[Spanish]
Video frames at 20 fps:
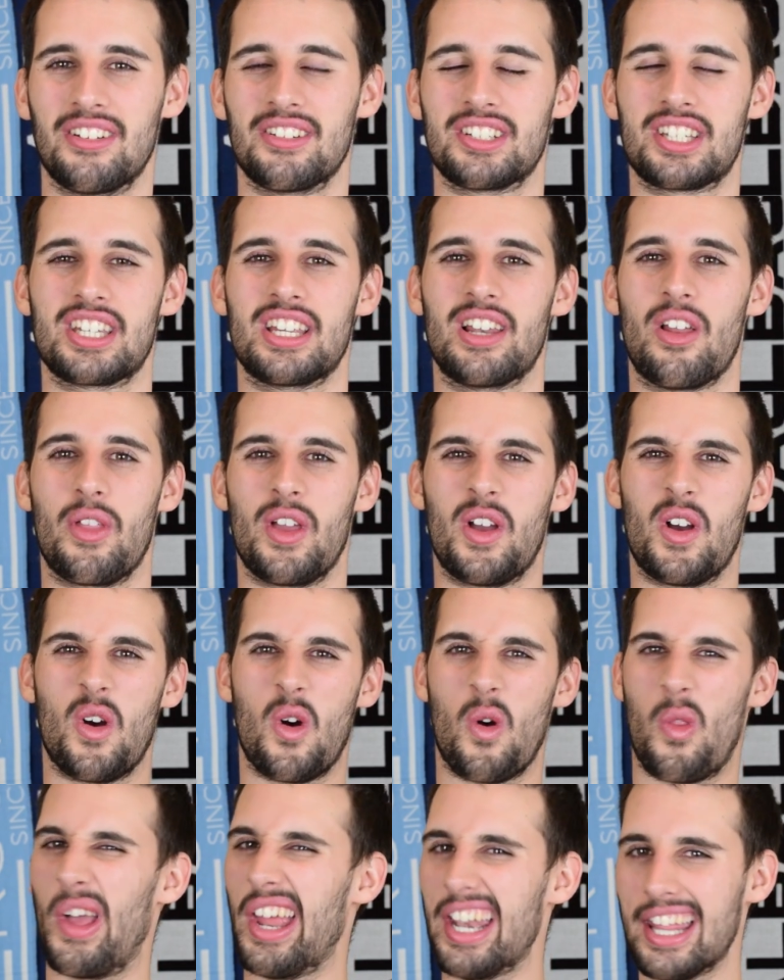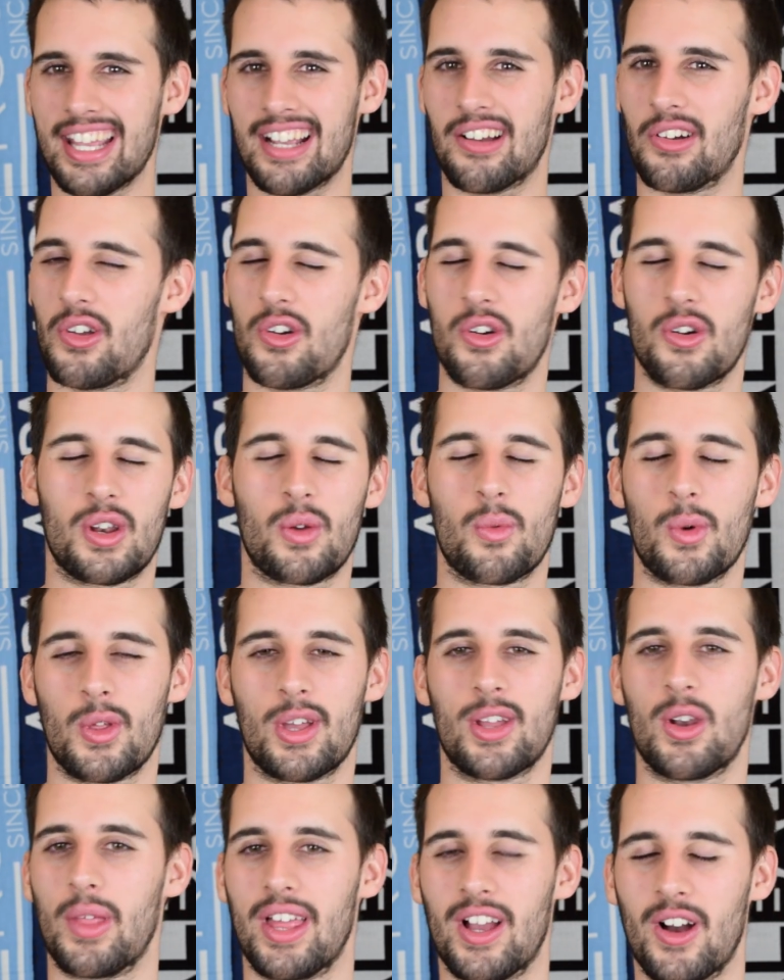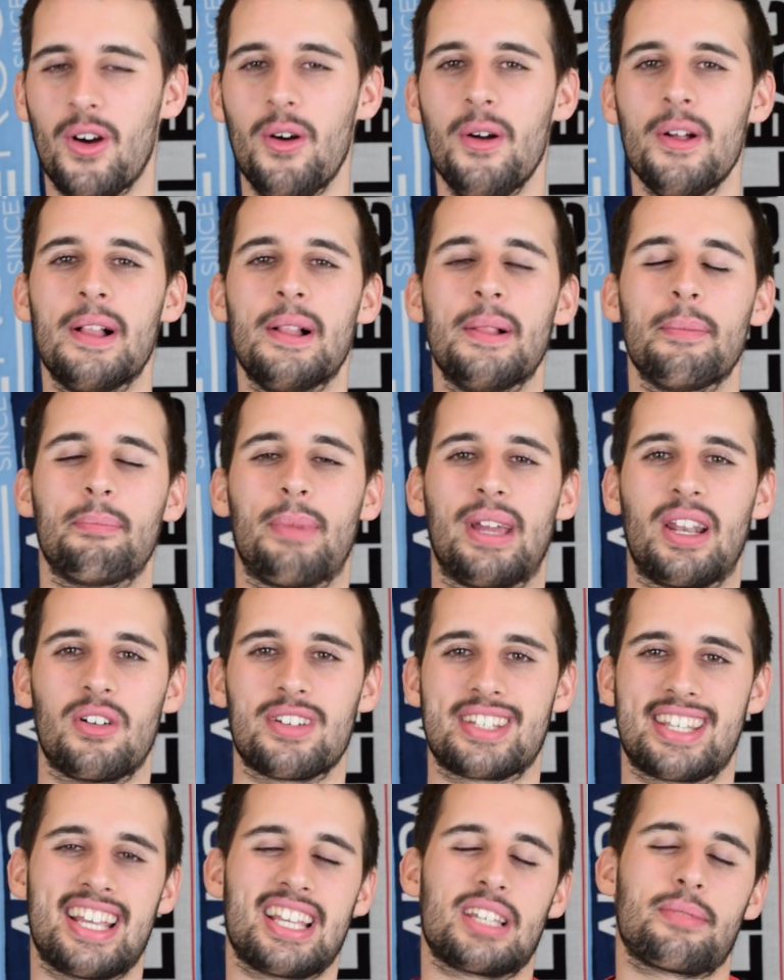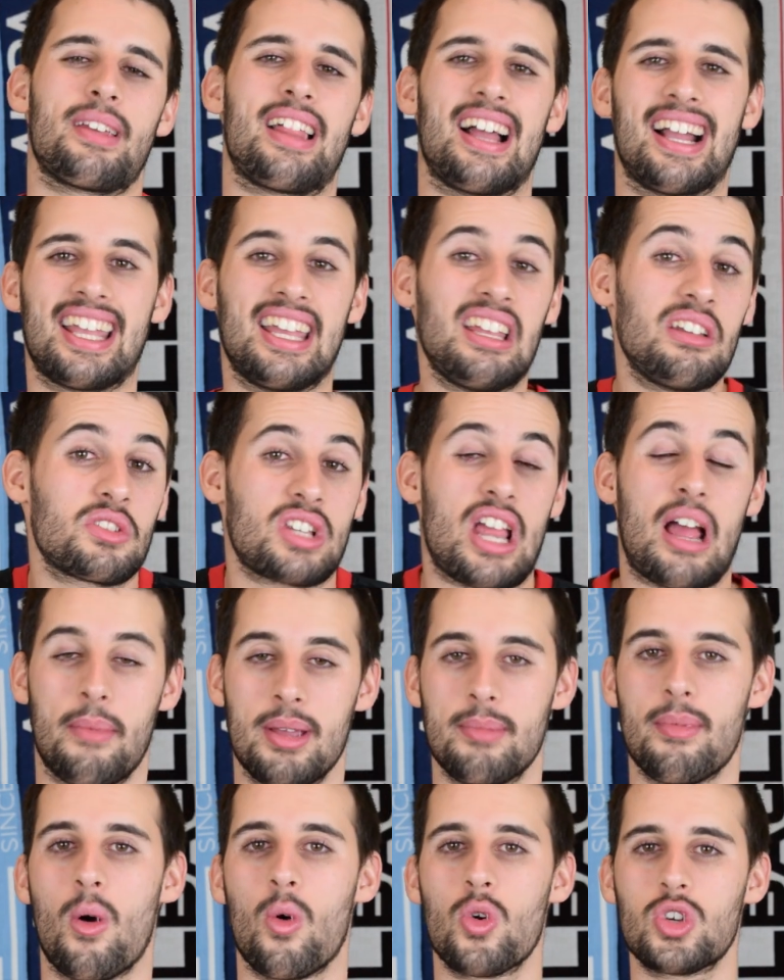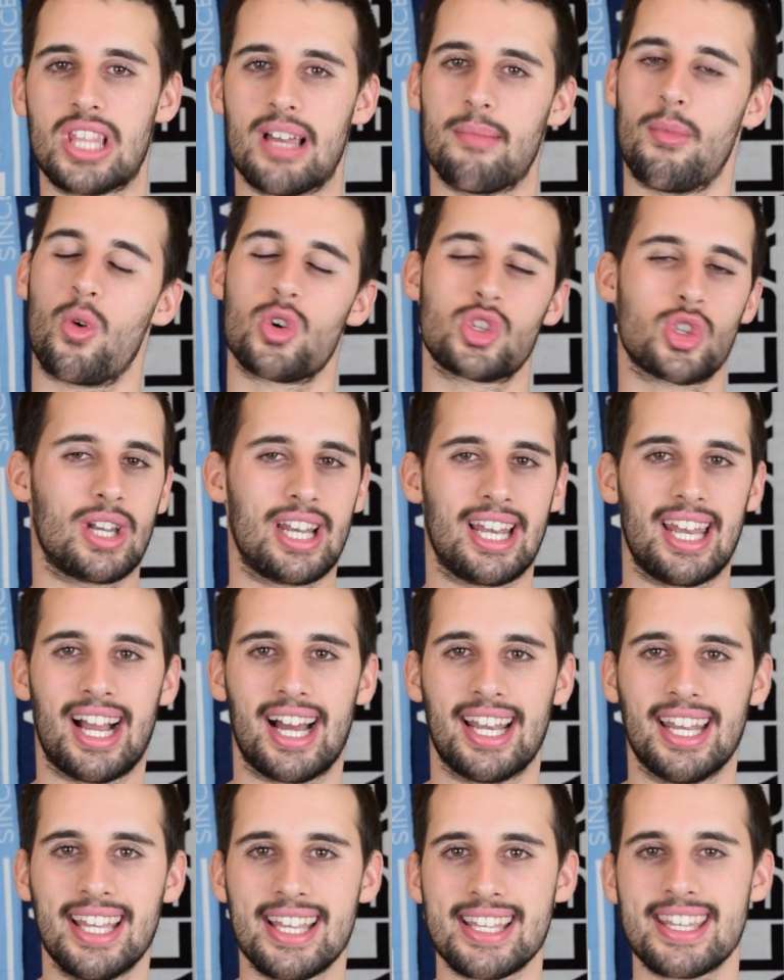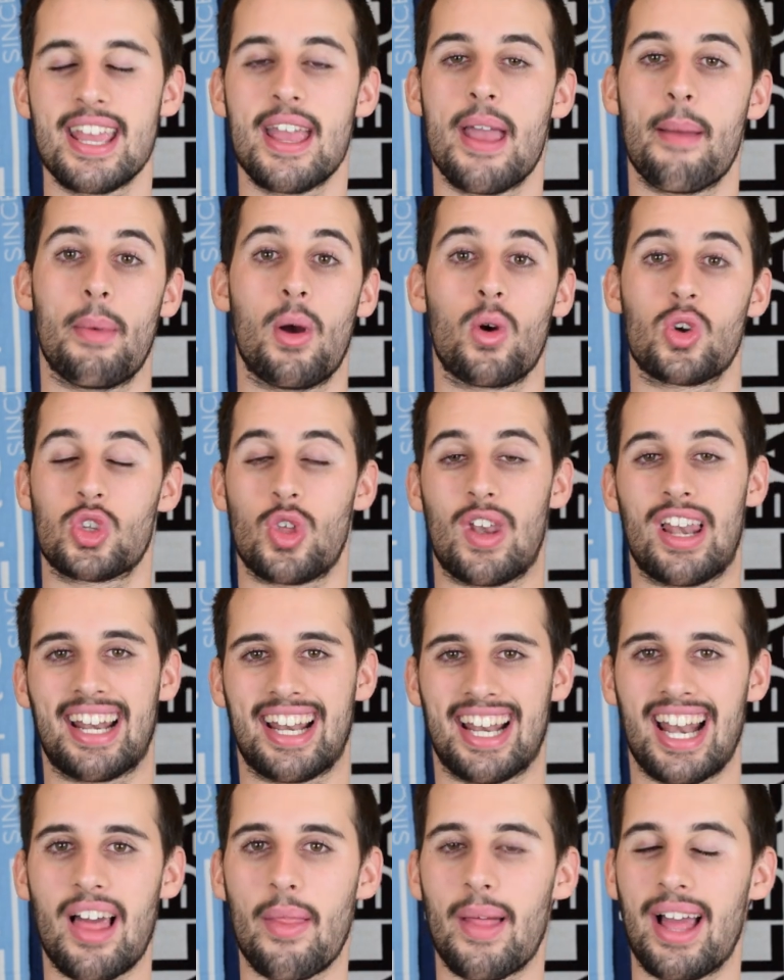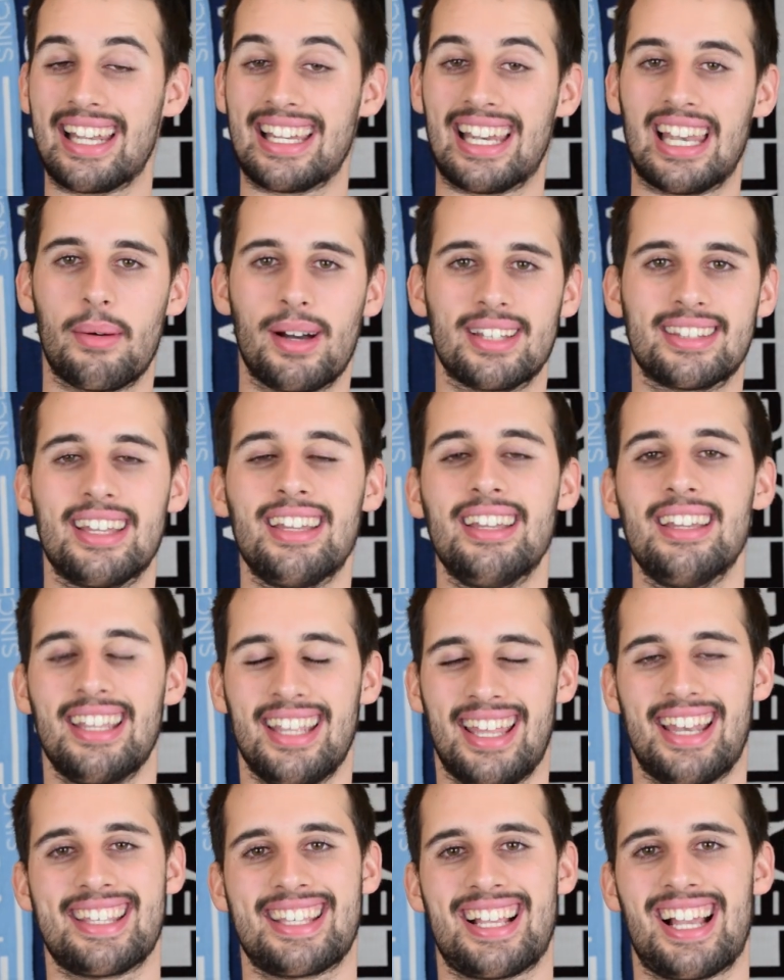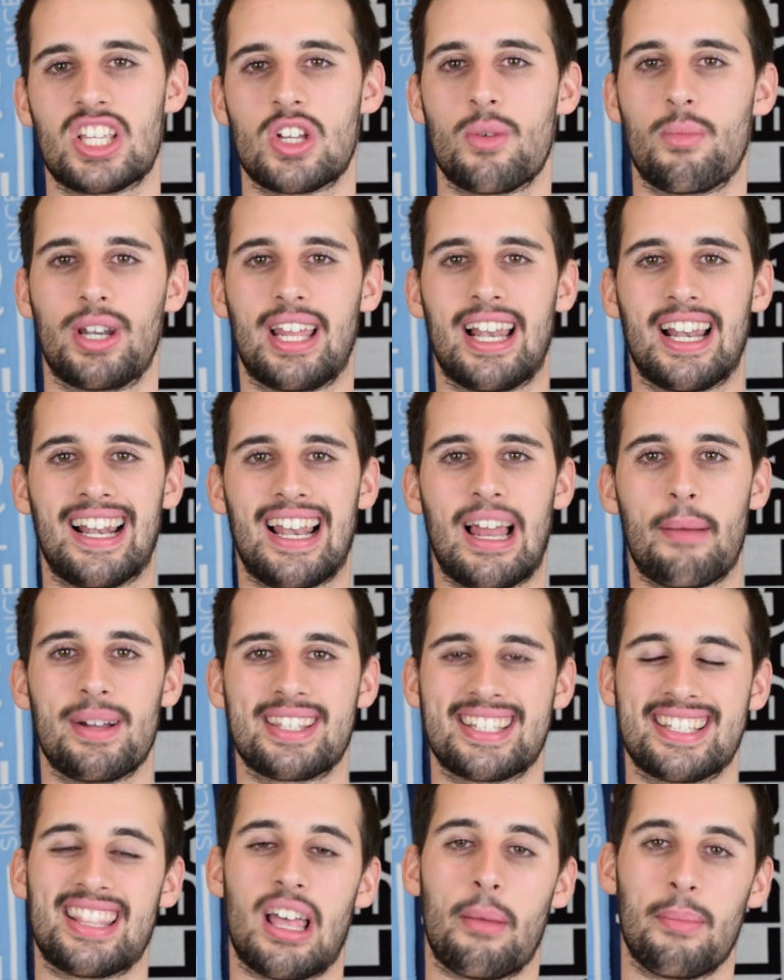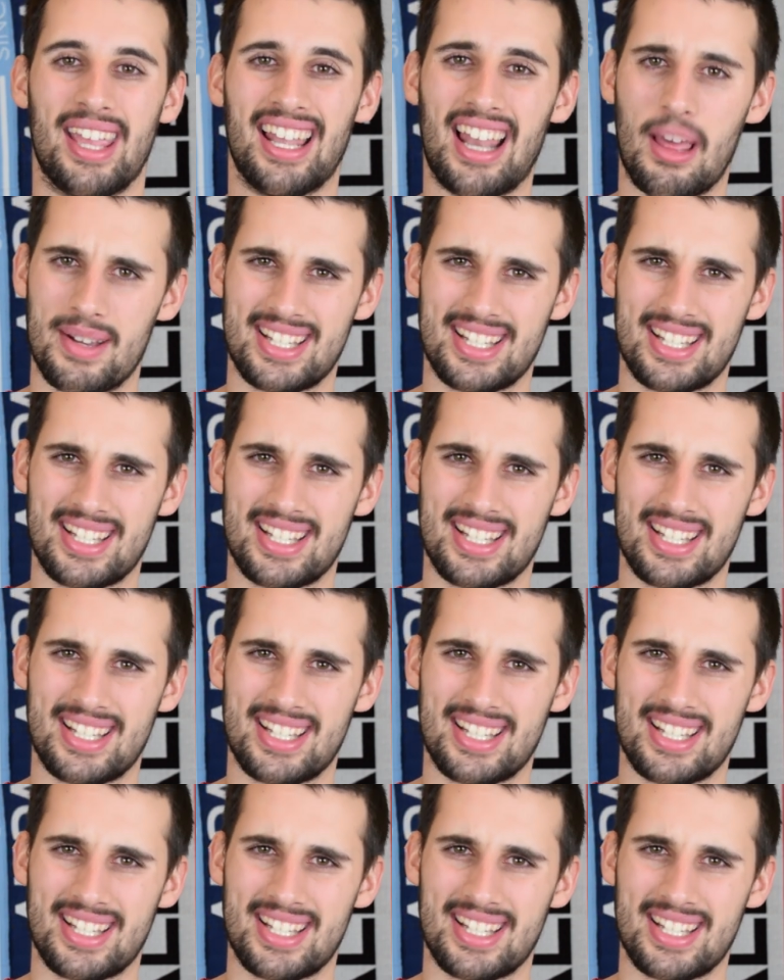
No sé si lo dijo Derek o no recuerdo que lo dijo, pero sí que es verdad que, no sé, a mí me gusta, me gustó en el Leganés, me gustó en el Granada, en el Levante, y en este caso pone el Glapatch también.